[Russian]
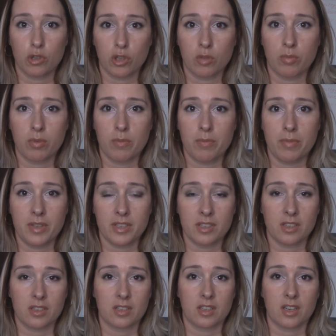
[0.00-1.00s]
чтобы
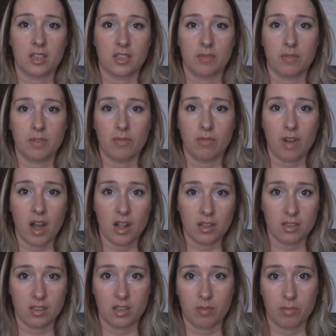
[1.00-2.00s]
бизнес
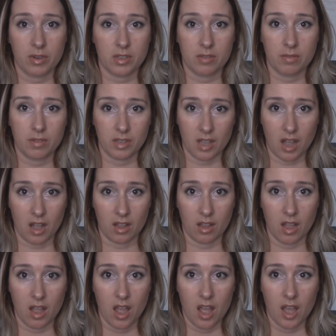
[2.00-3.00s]
развивался и
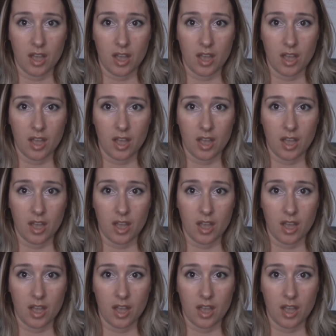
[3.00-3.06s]
процветал?